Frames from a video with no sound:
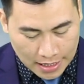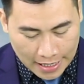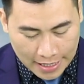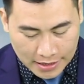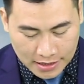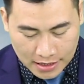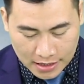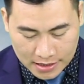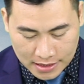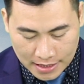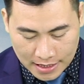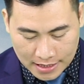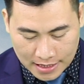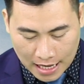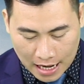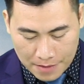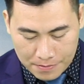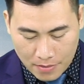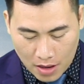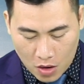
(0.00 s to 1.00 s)
SJC
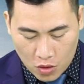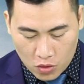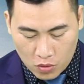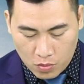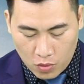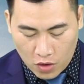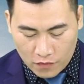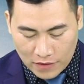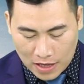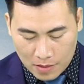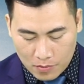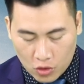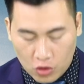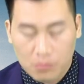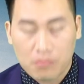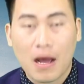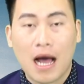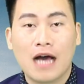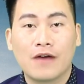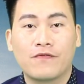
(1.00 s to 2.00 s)
Cà Mau mua vào
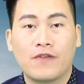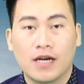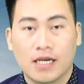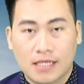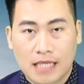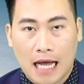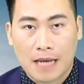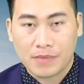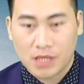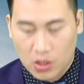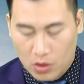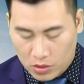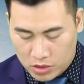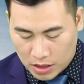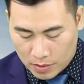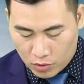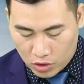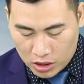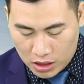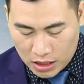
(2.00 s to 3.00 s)
43,8 triệu đồng
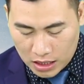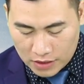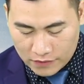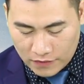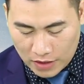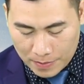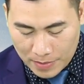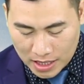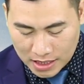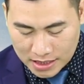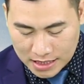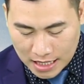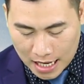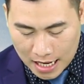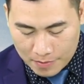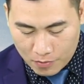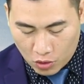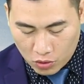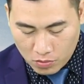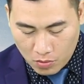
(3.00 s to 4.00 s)
trên một lượng và bán
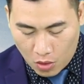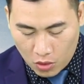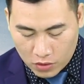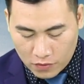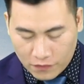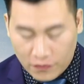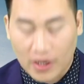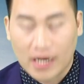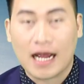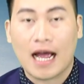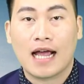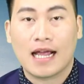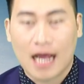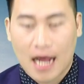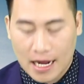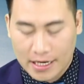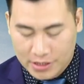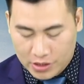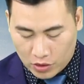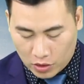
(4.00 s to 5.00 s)
ra
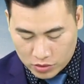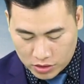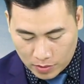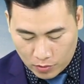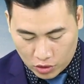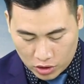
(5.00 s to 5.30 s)
44,22 triệu đồng trên